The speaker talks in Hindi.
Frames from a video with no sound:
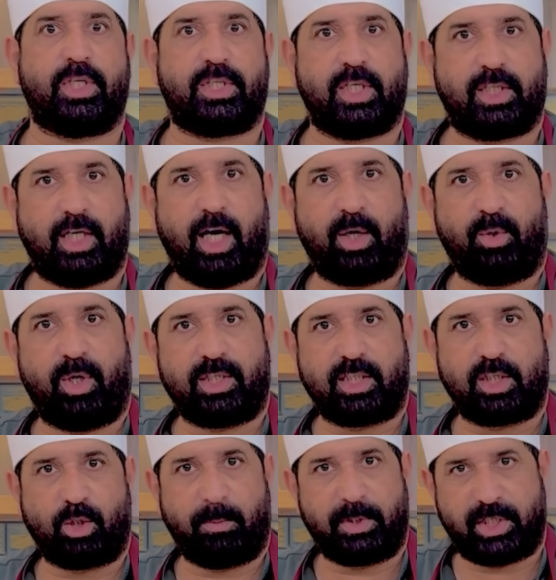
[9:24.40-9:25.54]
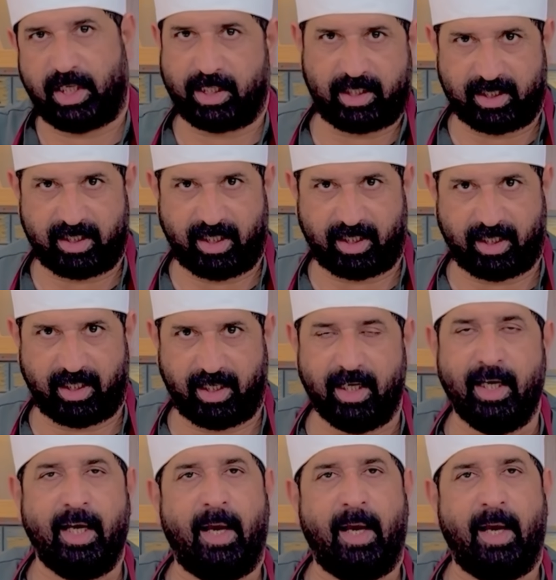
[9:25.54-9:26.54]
रिश्तेदारों अजीज़ों में शेयर कर दिया करें